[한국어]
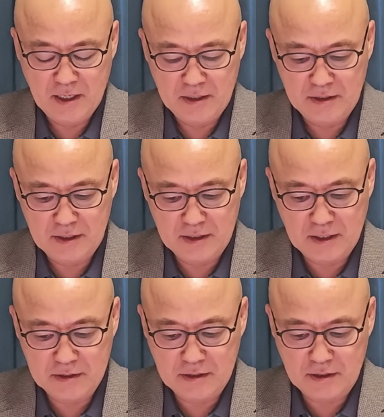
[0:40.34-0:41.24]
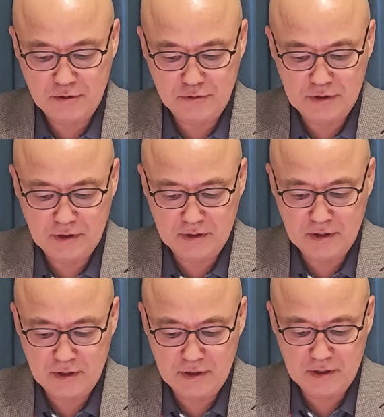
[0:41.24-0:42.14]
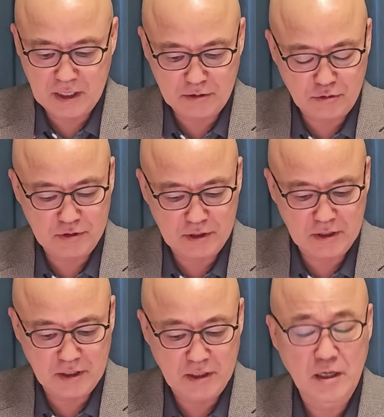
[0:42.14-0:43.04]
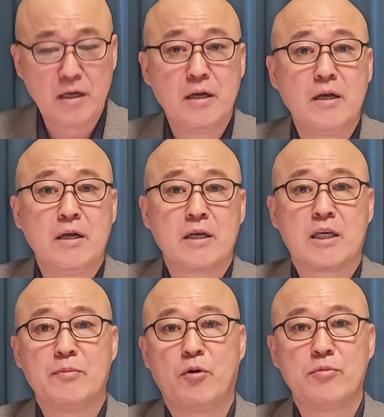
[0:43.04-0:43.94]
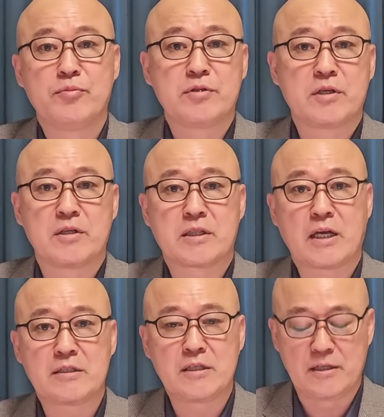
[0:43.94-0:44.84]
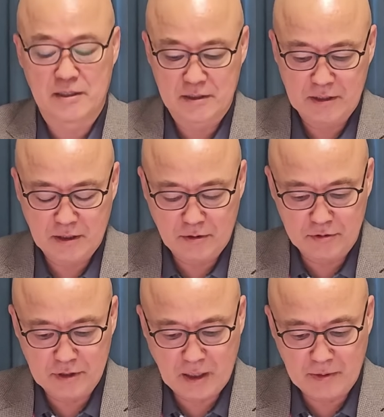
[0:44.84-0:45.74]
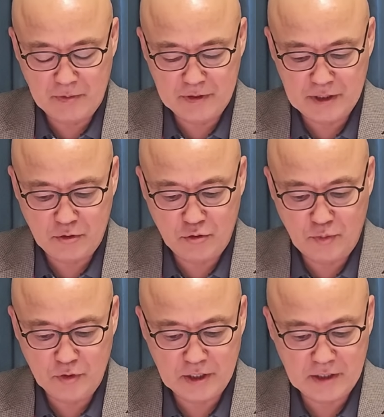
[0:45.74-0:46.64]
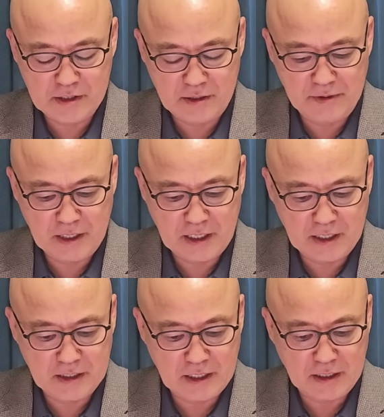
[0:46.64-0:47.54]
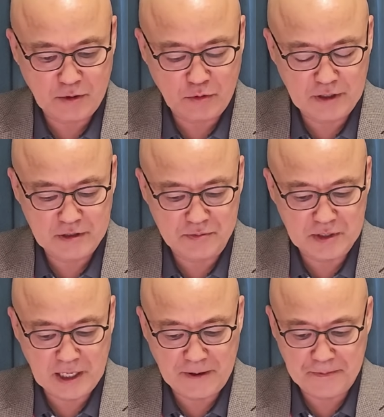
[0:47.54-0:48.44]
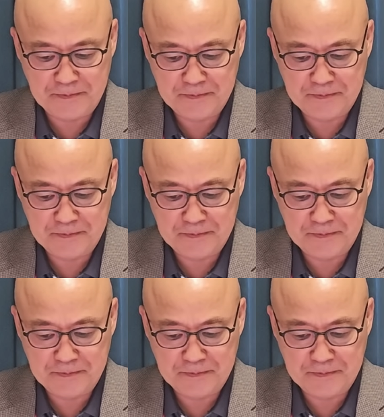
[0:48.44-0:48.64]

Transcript: 여기에 대해서 윤석열 대통령이 기본부터 다시 새로운 대법원장 후보자를 지명하겠다라고 했습니다.